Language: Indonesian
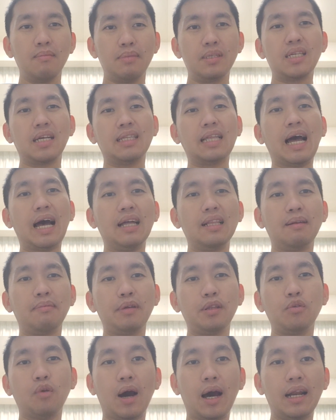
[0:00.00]
bisa tahan
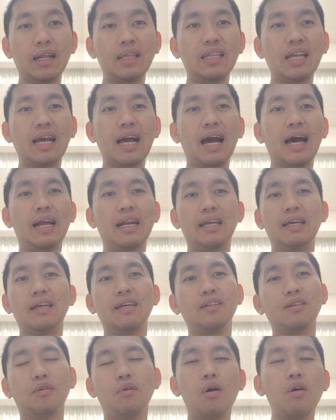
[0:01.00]
sampai dua hari tiga hari
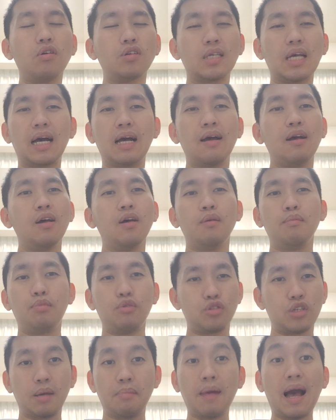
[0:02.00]
gitu gue nggak usah
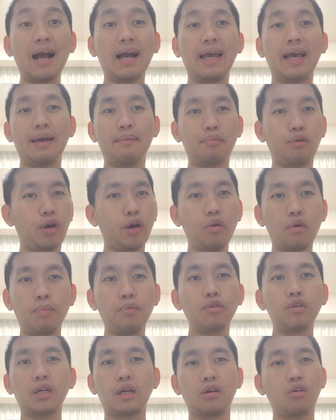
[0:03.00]
pusing make pokoknya gue
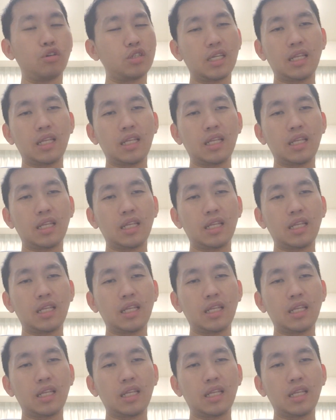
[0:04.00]
putar nggak